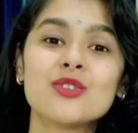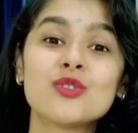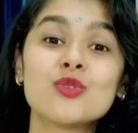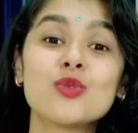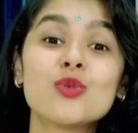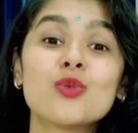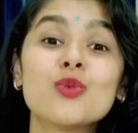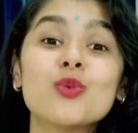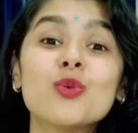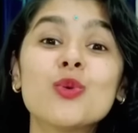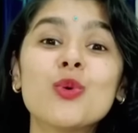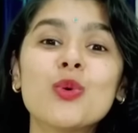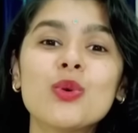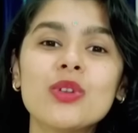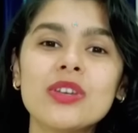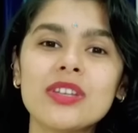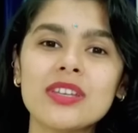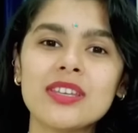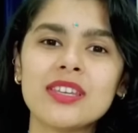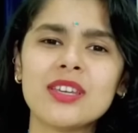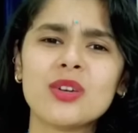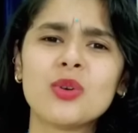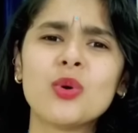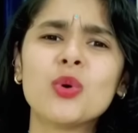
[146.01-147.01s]
सुकून
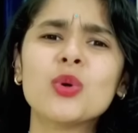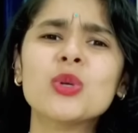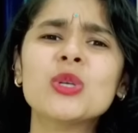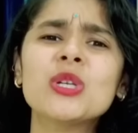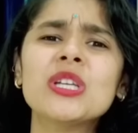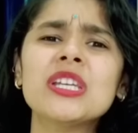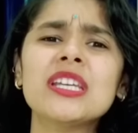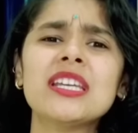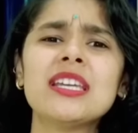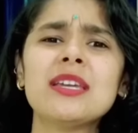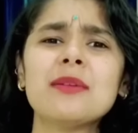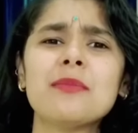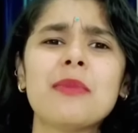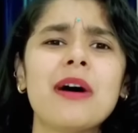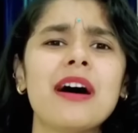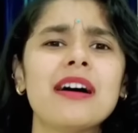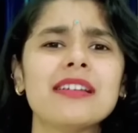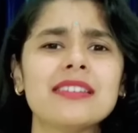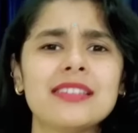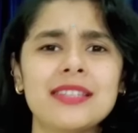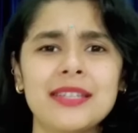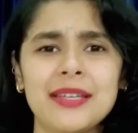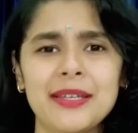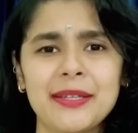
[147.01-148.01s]
की खुशी की
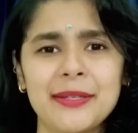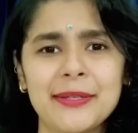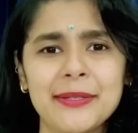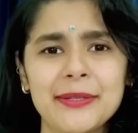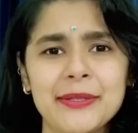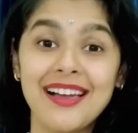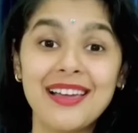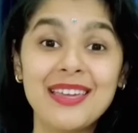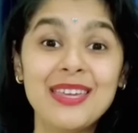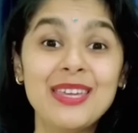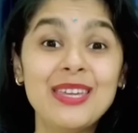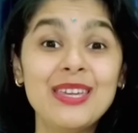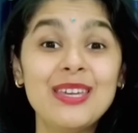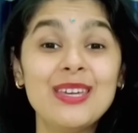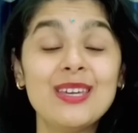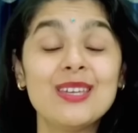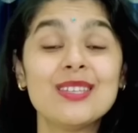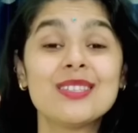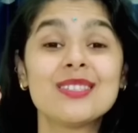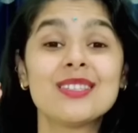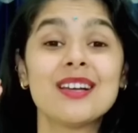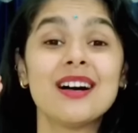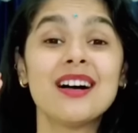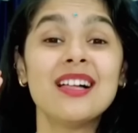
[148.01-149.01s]
बात है ये ही
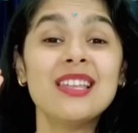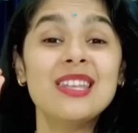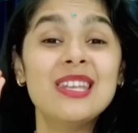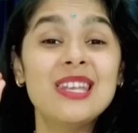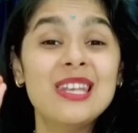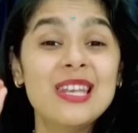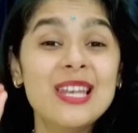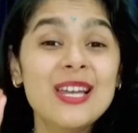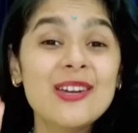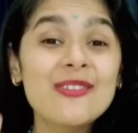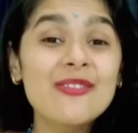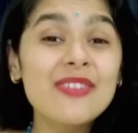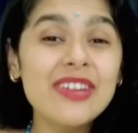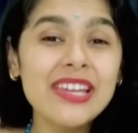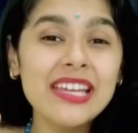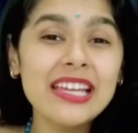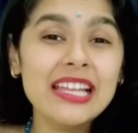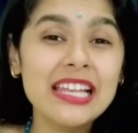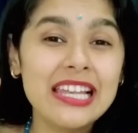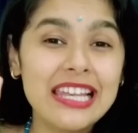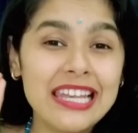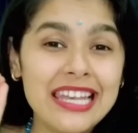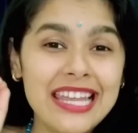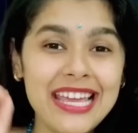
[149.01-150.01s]
इज अ
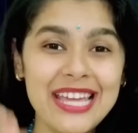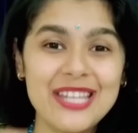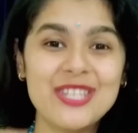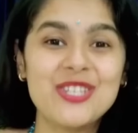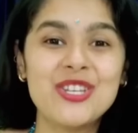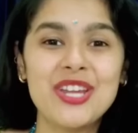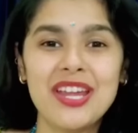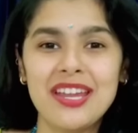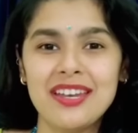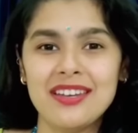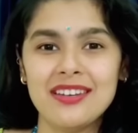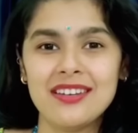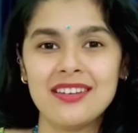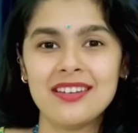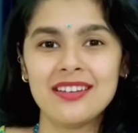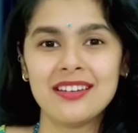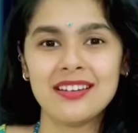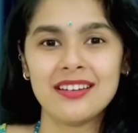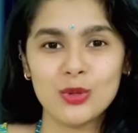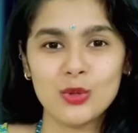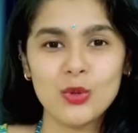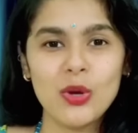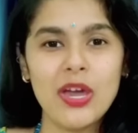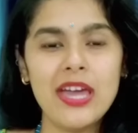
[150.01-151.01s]
लिविंग लेजेंड
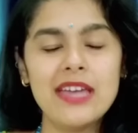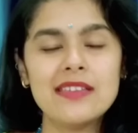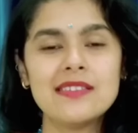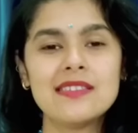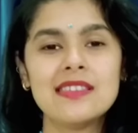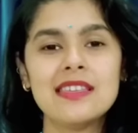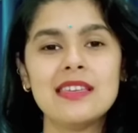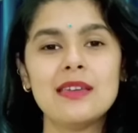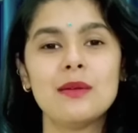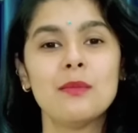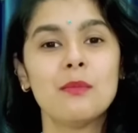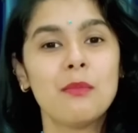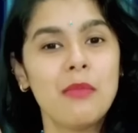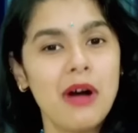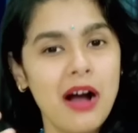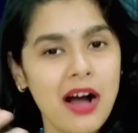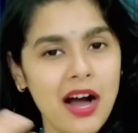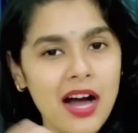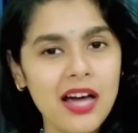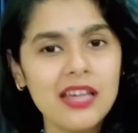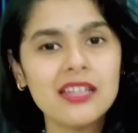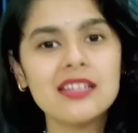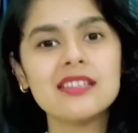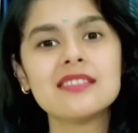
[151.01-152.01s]
तो ऐसे
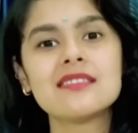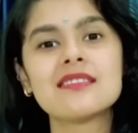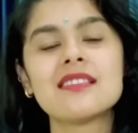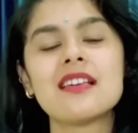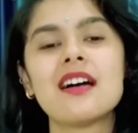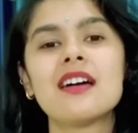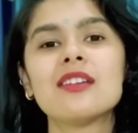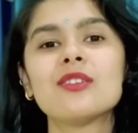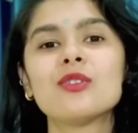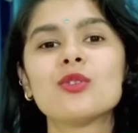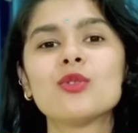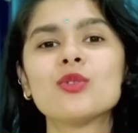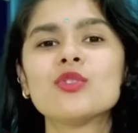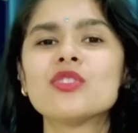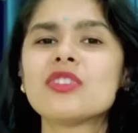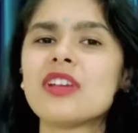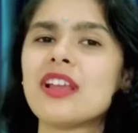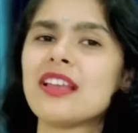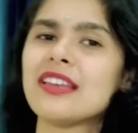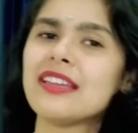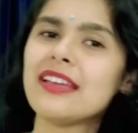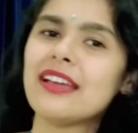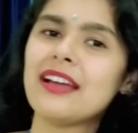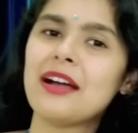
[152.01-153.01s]
महान इंसान को
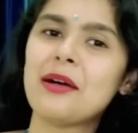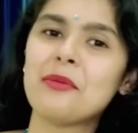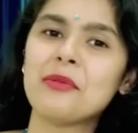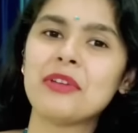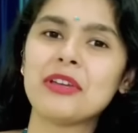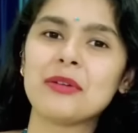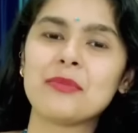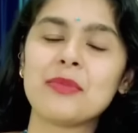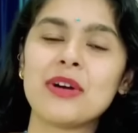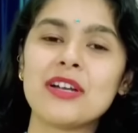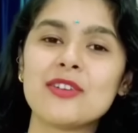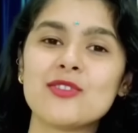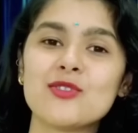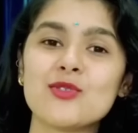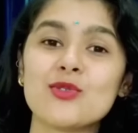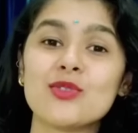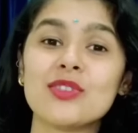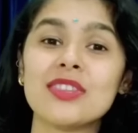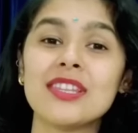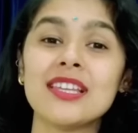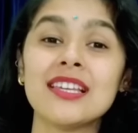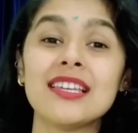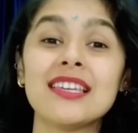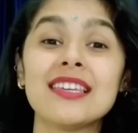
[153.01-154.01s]
चलिए हम एक बार
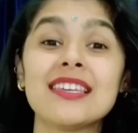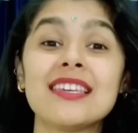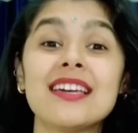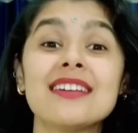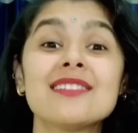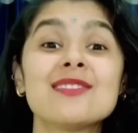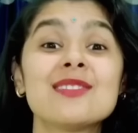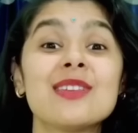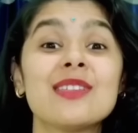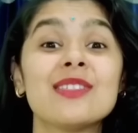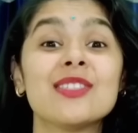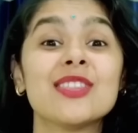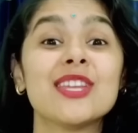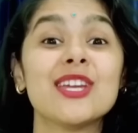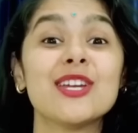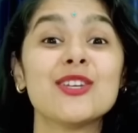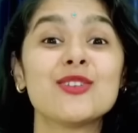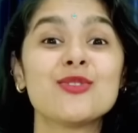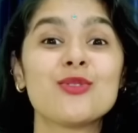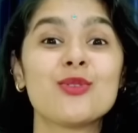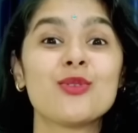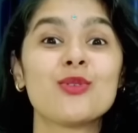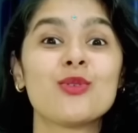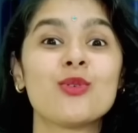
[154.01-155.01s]
सुनते हैं कि क्या
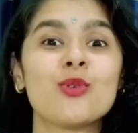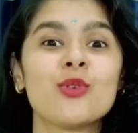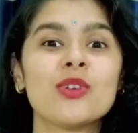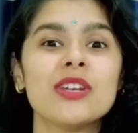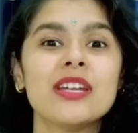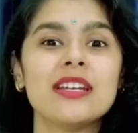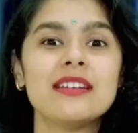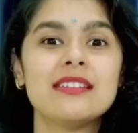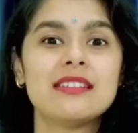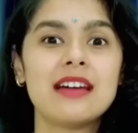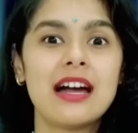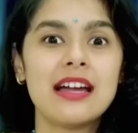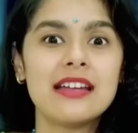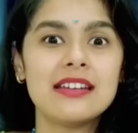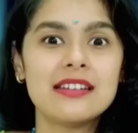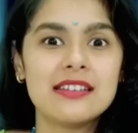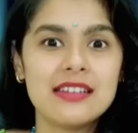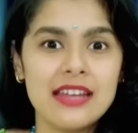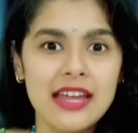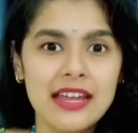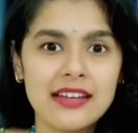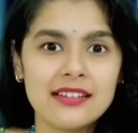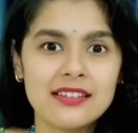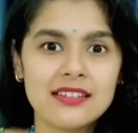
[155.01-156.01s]
संदेश उन्होंने
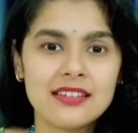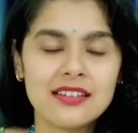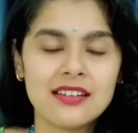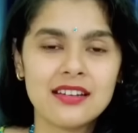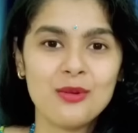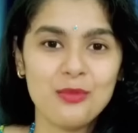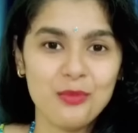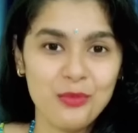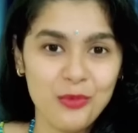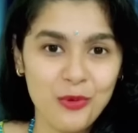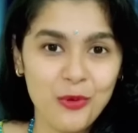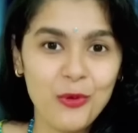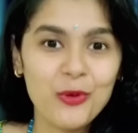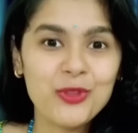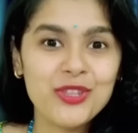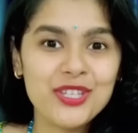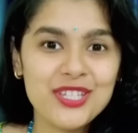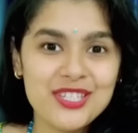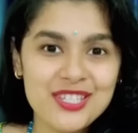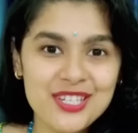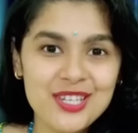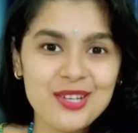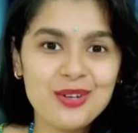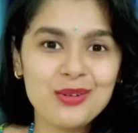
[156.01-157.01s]
डायरेक्ट
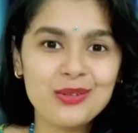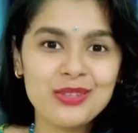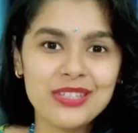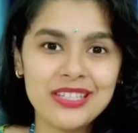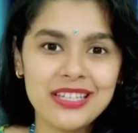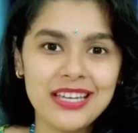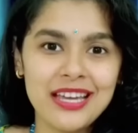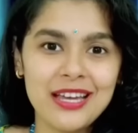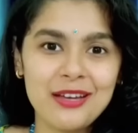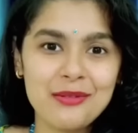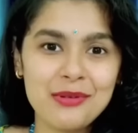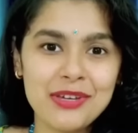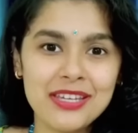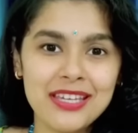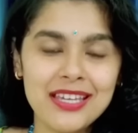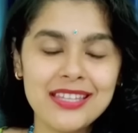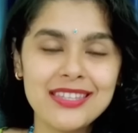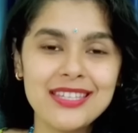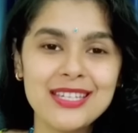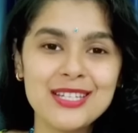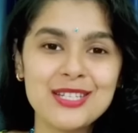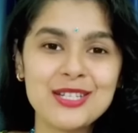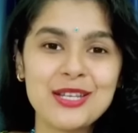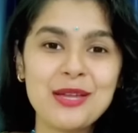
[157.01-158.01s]
मोदी जी को दिया है
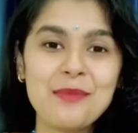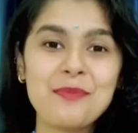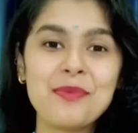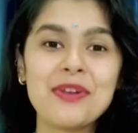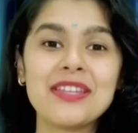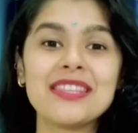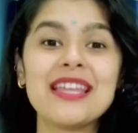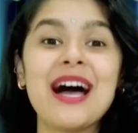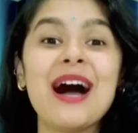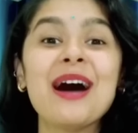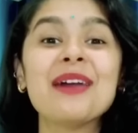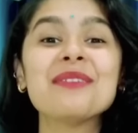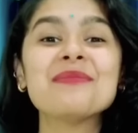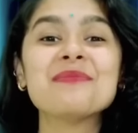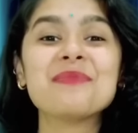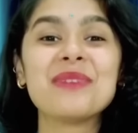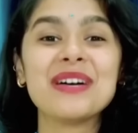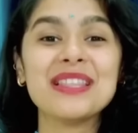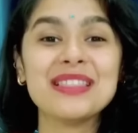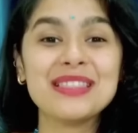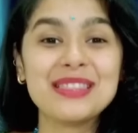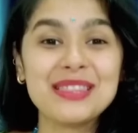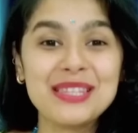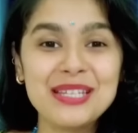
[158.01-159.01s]
भैया देश के
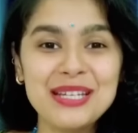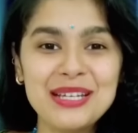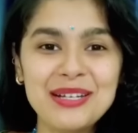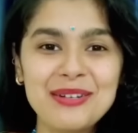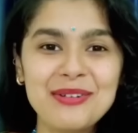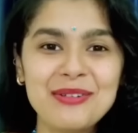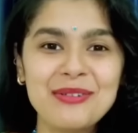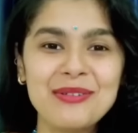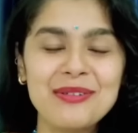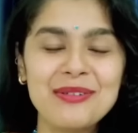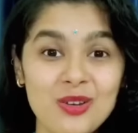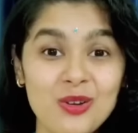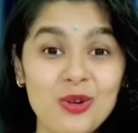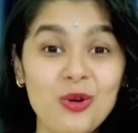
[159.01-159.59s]
प्रधानमंत्री को